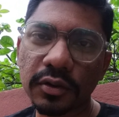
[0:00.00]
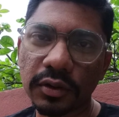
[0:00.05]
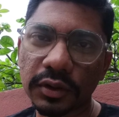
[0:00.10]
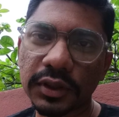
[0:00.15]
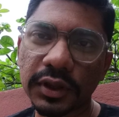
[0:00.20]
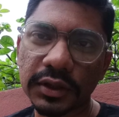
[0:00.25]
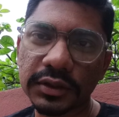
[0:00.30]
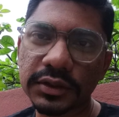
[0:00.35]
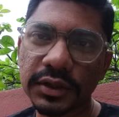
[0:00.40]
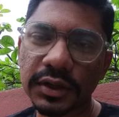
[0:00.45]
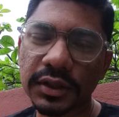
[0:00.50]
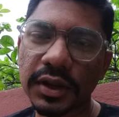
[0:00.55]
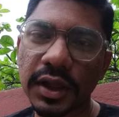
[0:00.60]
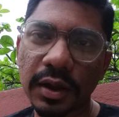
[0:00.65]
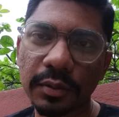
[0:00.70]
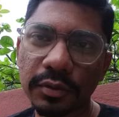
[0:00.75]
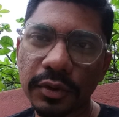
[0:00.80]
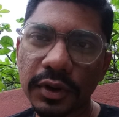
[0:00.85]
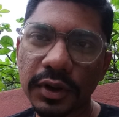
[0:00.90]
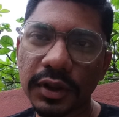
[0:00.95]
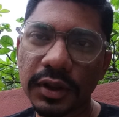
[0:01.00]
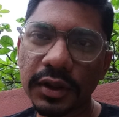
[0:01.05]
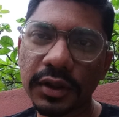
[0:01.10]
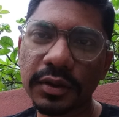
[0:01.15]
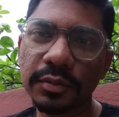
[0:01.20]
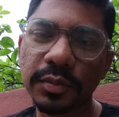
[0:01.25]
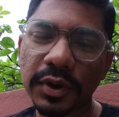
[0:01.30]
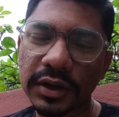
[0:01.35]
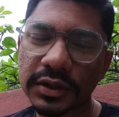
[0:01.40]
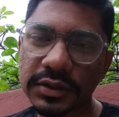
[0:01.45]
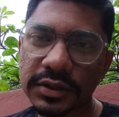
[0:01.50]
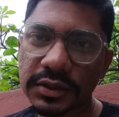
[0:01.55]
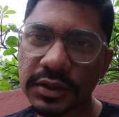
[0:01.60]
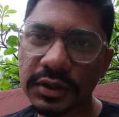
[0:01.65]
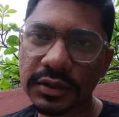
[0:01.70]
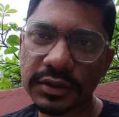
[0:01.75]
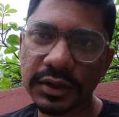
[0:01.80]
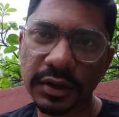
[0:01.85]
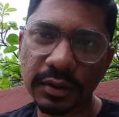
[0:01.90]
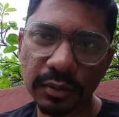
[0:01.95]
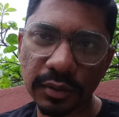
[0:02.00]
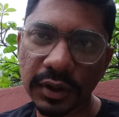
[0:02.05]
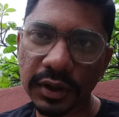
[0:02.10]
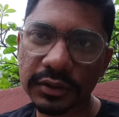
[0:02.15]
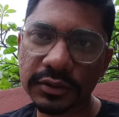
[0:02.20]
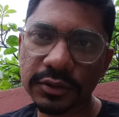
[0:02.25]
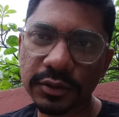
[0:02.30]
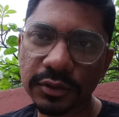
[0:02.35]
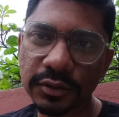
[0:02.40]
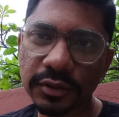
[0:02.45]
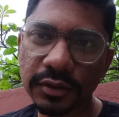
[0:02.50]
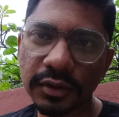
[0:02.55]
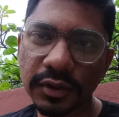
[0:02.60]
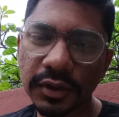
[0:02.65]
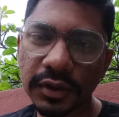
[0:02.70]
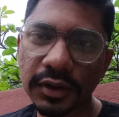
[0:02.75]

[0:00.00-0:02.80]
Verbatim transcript: কথা যেটা না বললে পারছি না সেটা বলার জন্য